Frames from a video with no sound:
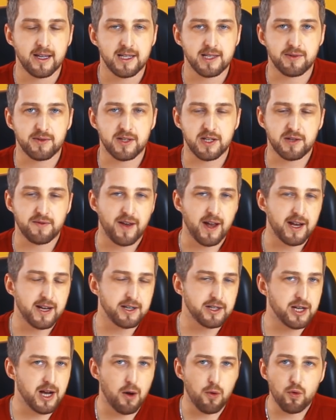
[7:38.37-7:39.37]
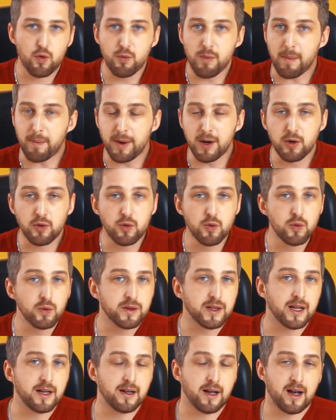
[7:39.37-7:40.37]
Se você tiver já alguma
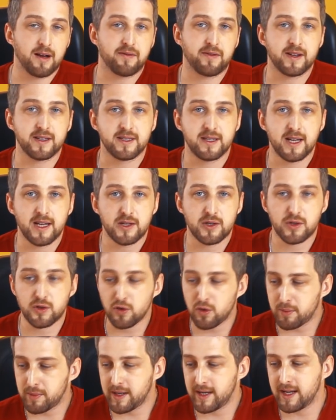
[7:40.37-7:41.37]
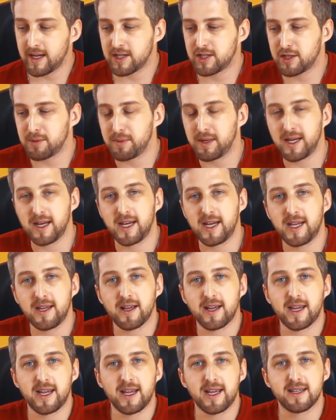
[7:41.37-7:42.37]
pergunta a fazer sobre este
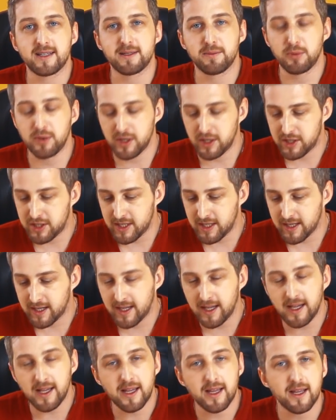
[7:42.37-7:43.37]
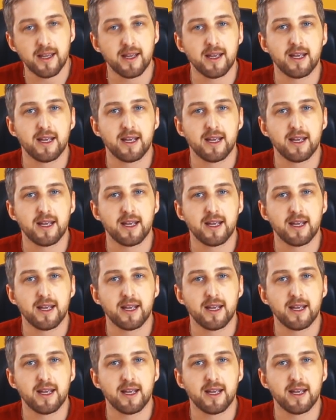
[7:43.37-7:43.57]
menininho aqui, esse bonitinho aqui,